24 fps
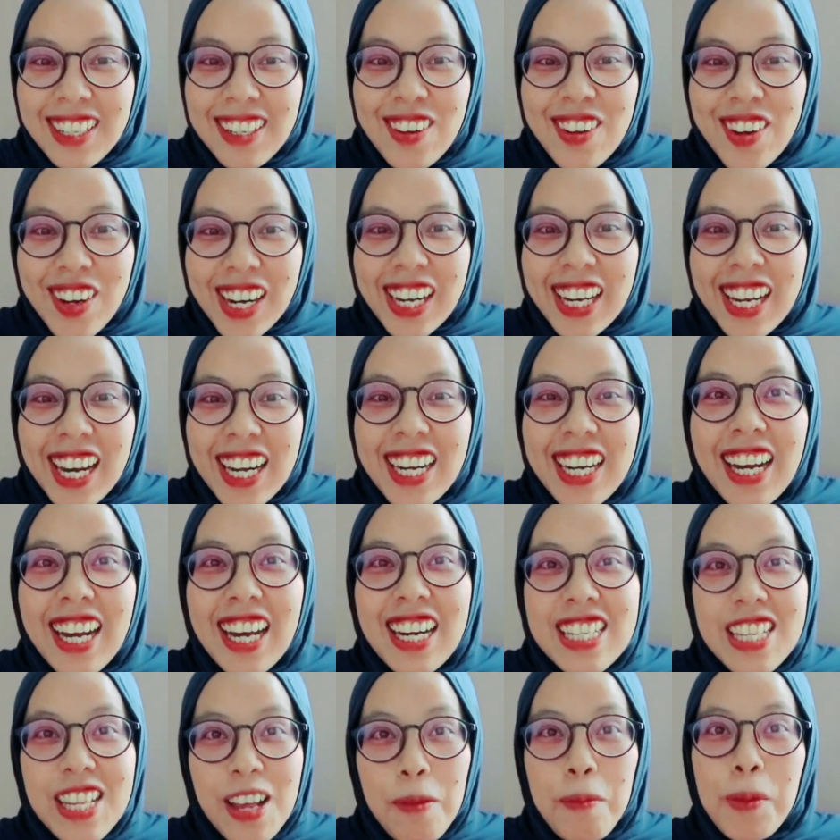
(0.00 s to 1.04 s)
orang yang
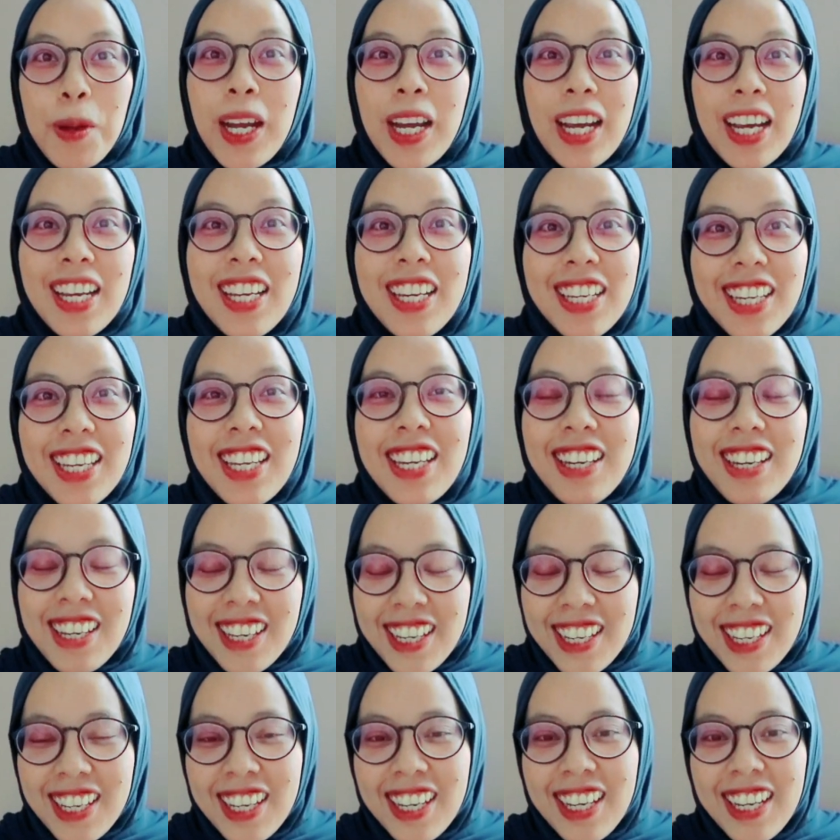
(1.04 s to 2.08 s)
dekat sama Hein
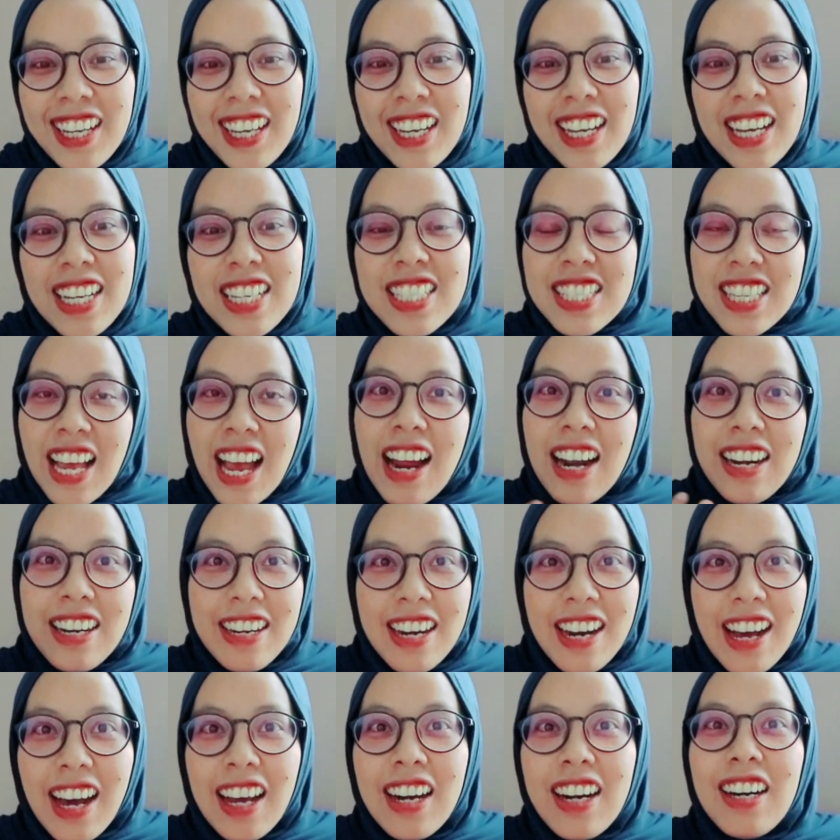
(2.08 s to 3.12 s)
ini
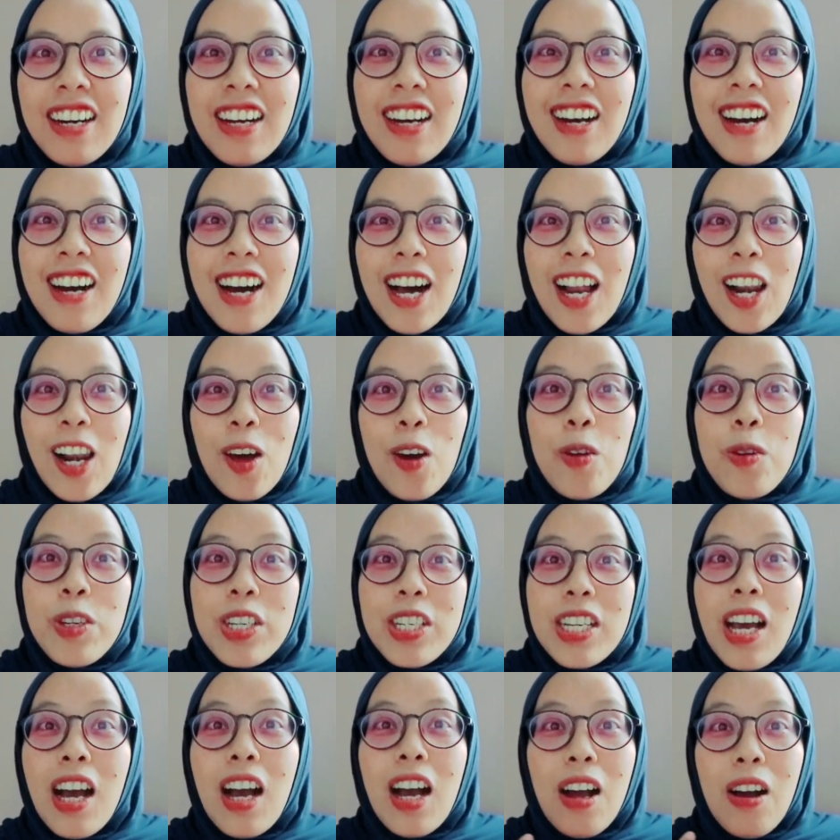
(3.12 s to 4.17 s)
sadar kalau
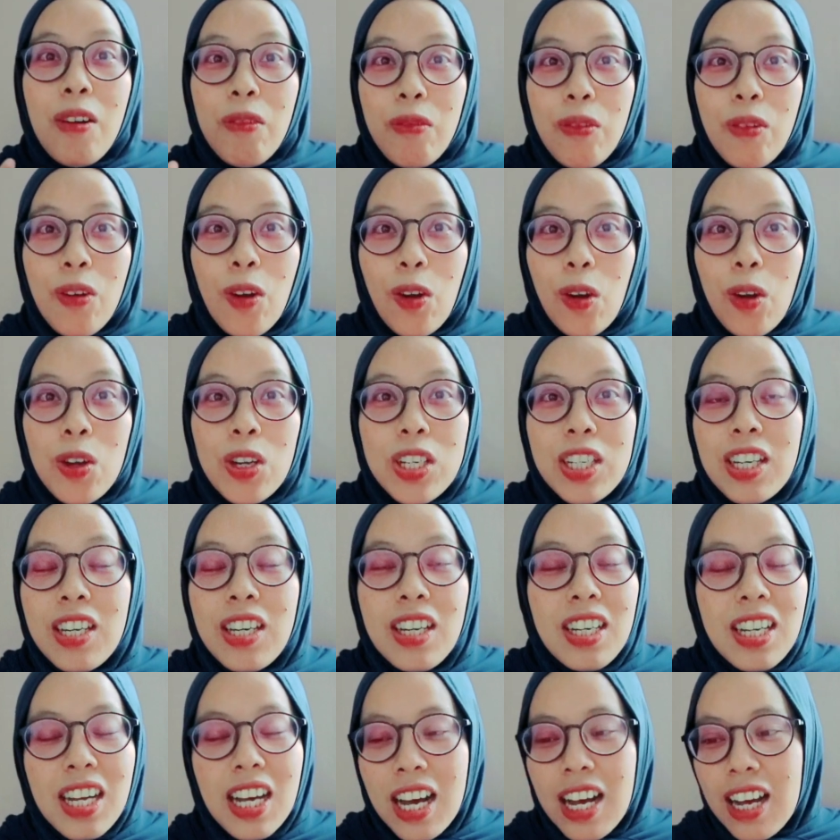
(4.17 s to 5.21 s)
dia ngefollow jadi
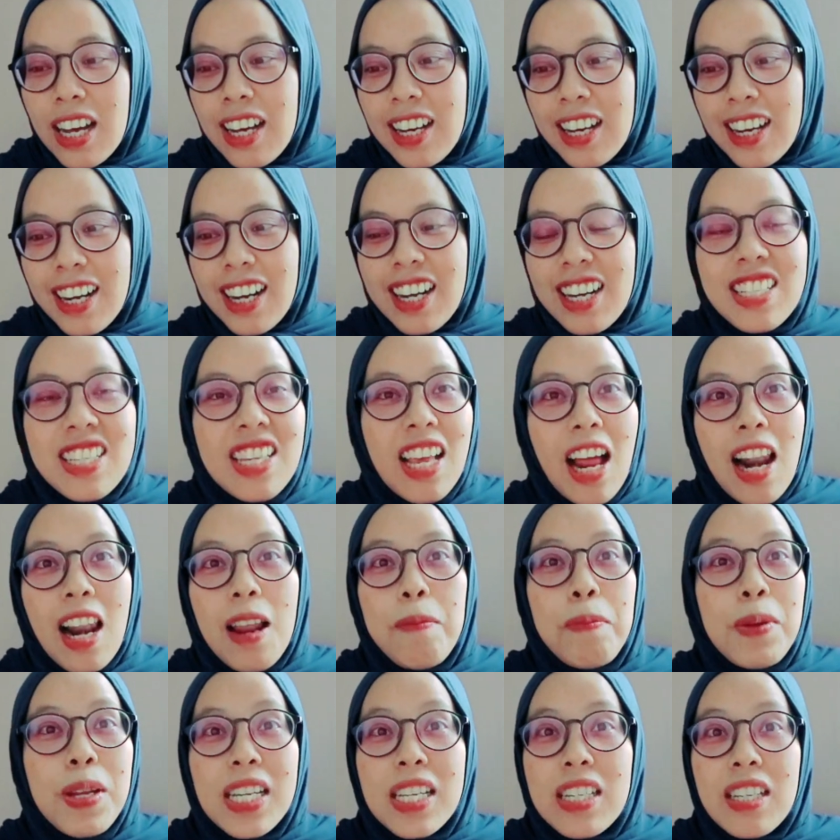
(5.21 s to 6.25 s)
nggak
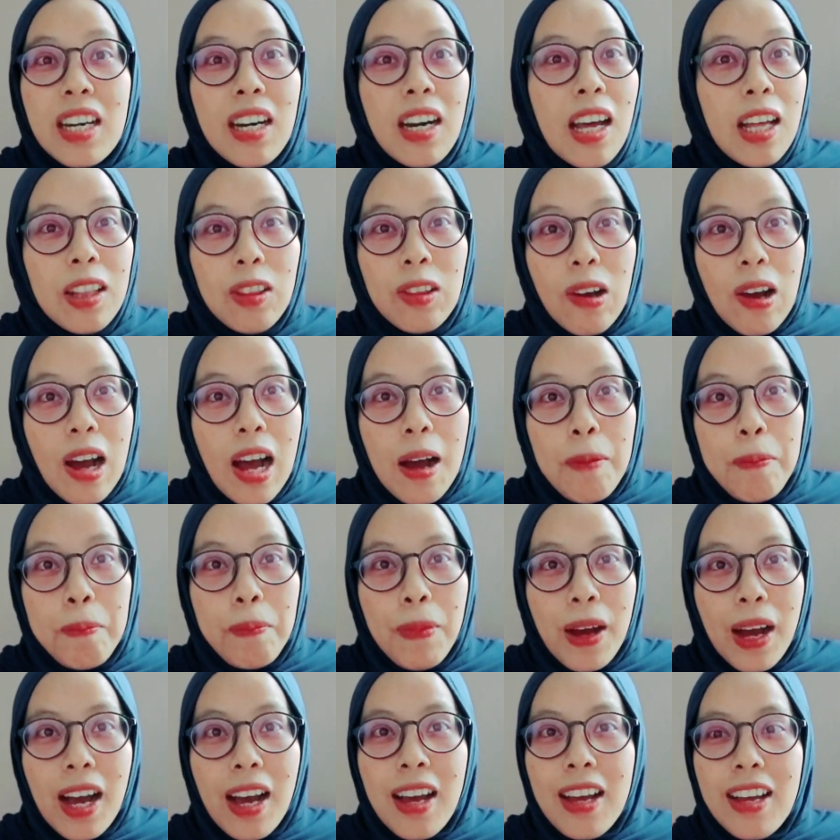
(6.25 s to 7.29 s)
salah pencet atau
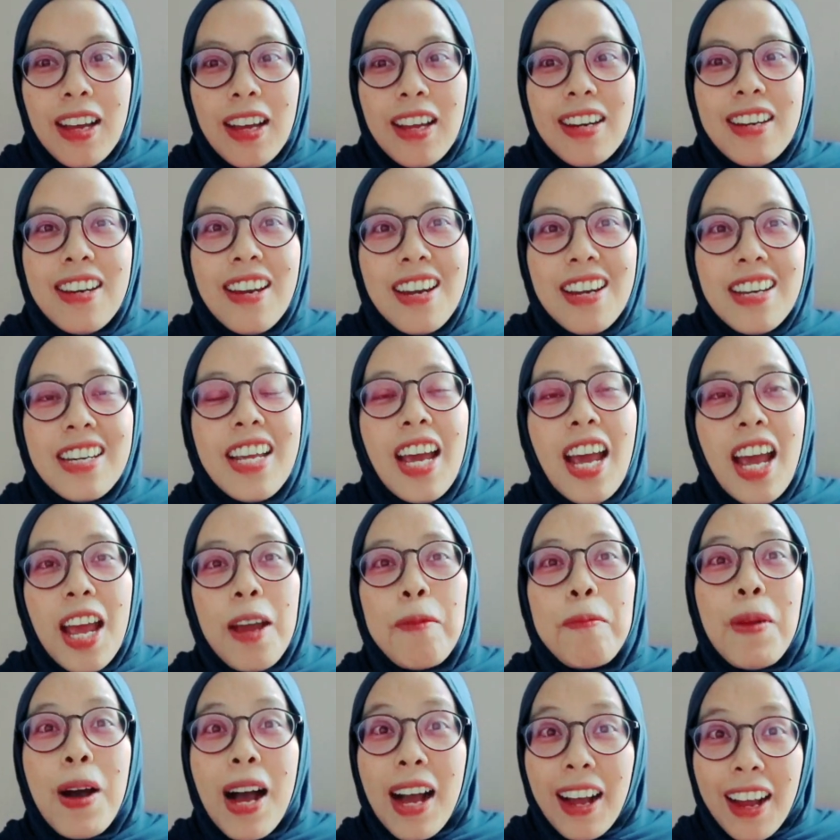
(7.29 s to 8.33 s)
apa dan dia
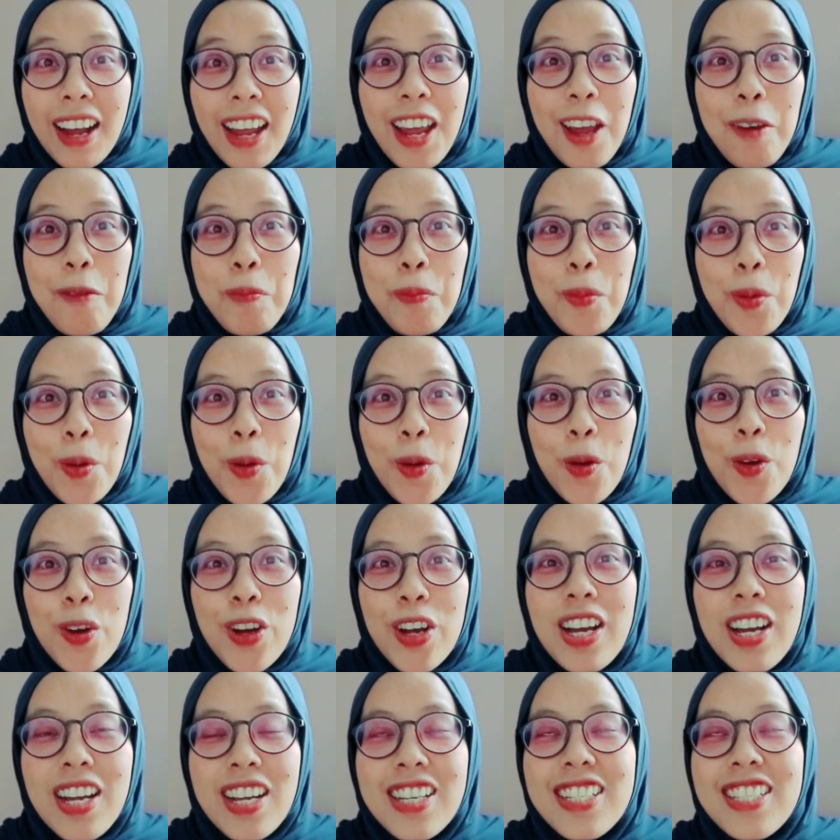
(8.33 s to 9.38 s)
emang kepo
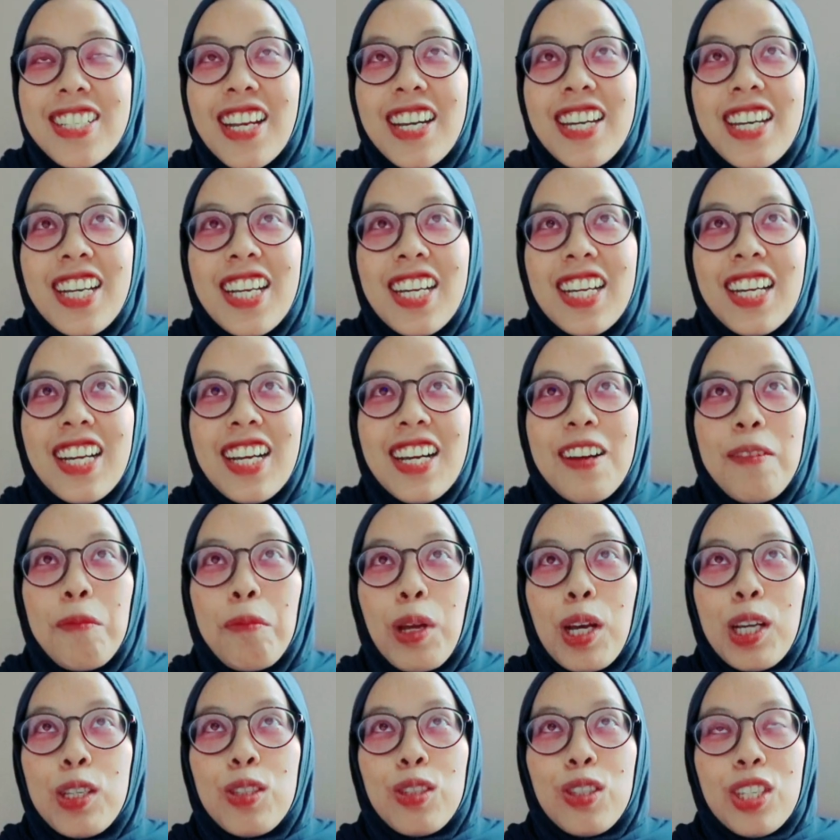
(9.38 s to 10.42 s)
jadi
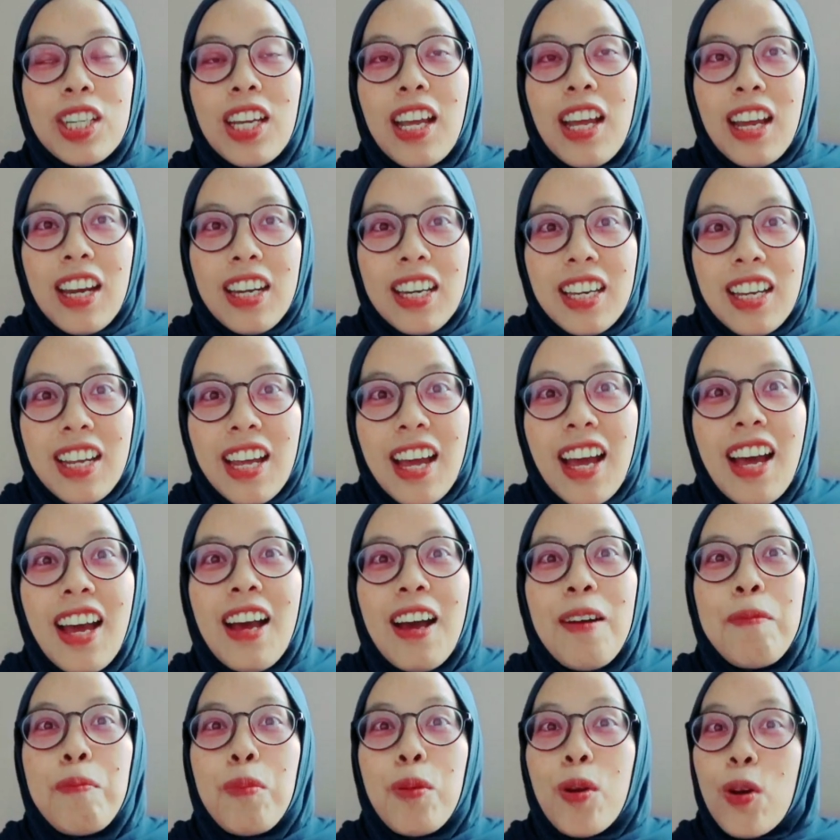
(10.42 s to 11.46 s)
maksudnya ini ya
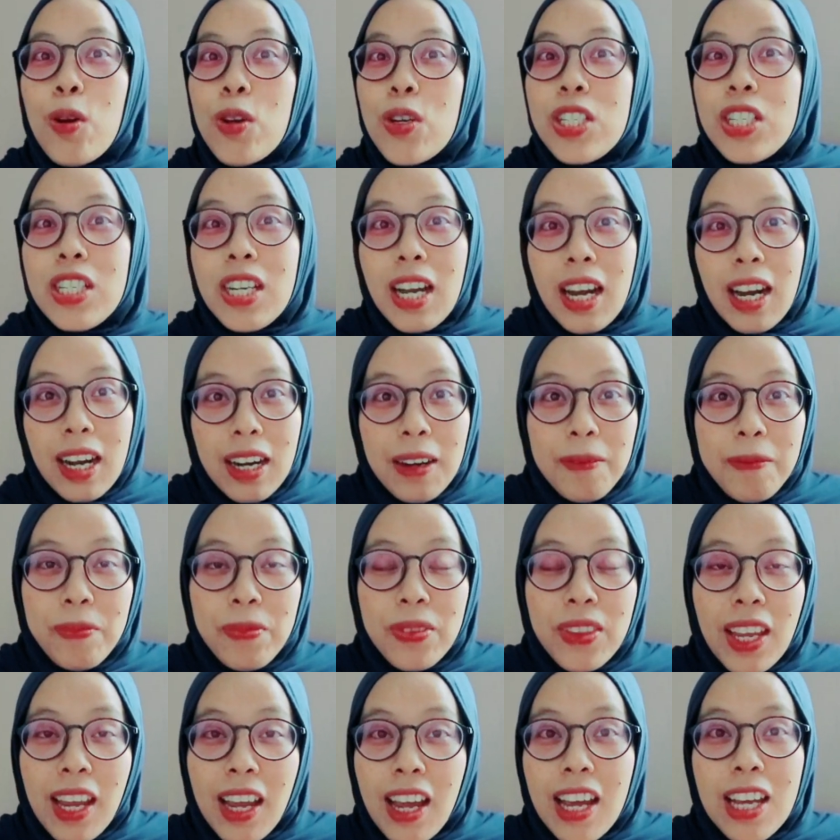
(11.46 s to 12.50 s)
project
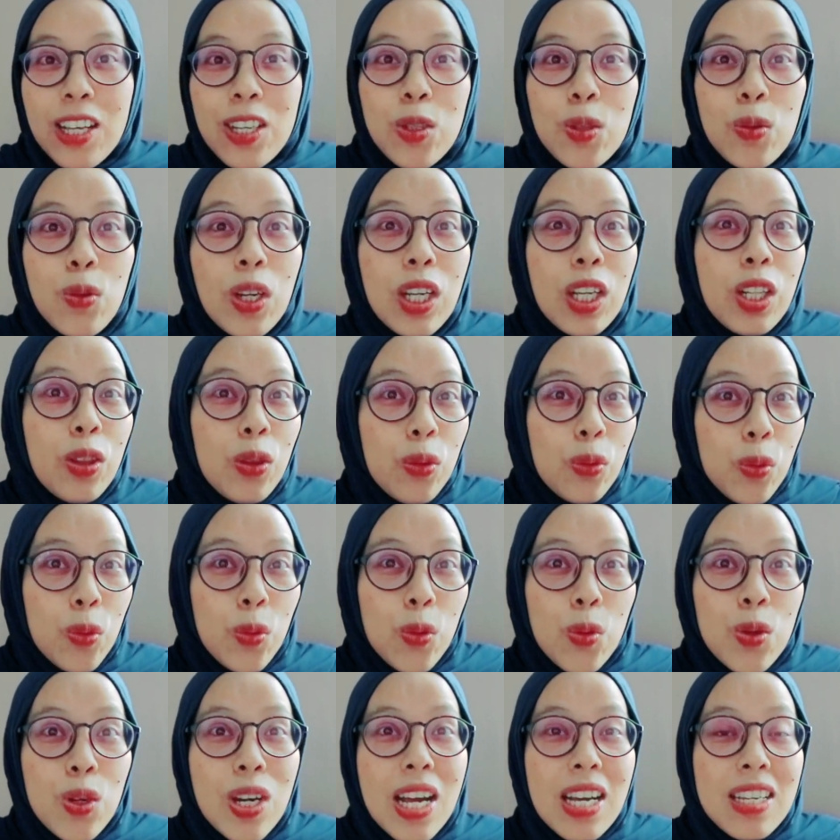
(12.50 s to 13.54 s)
Heisu itu
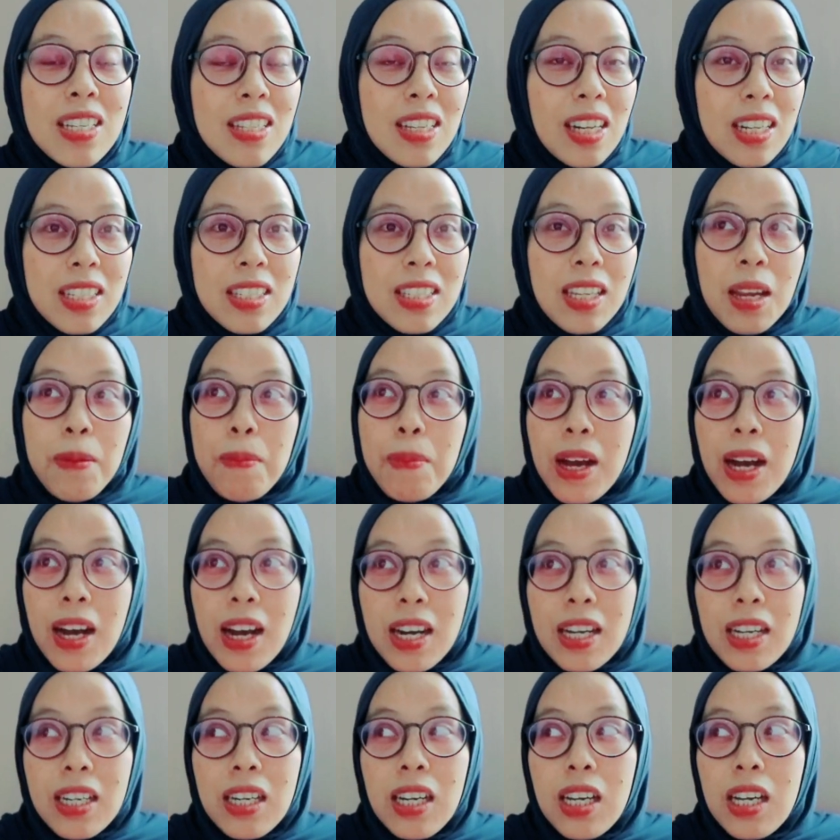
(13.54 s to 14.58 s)
udah selesai
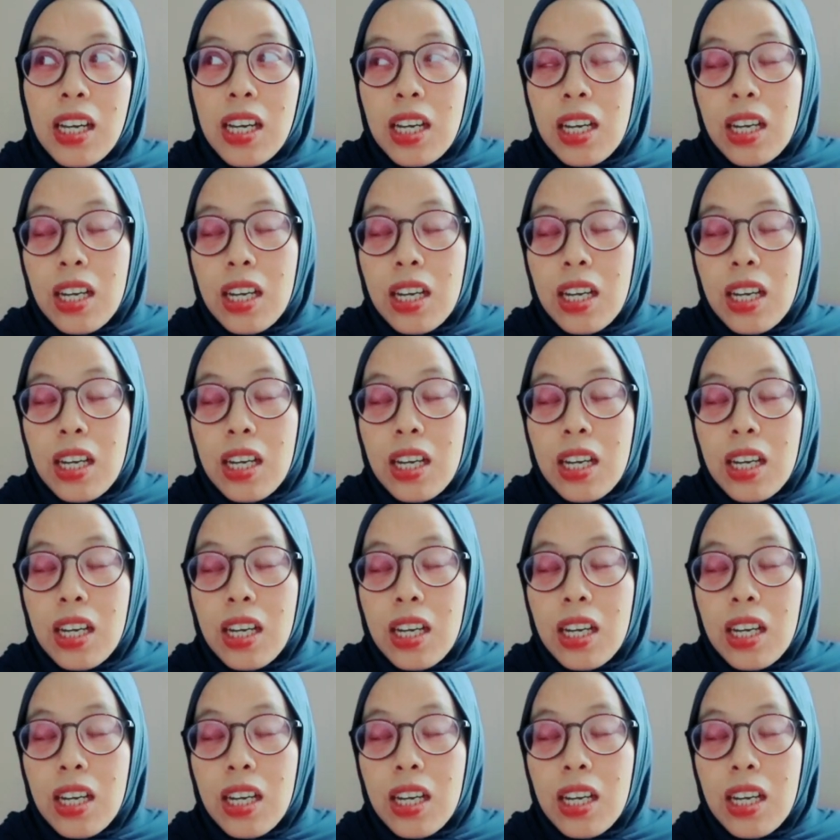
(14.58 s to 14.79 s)
bahkan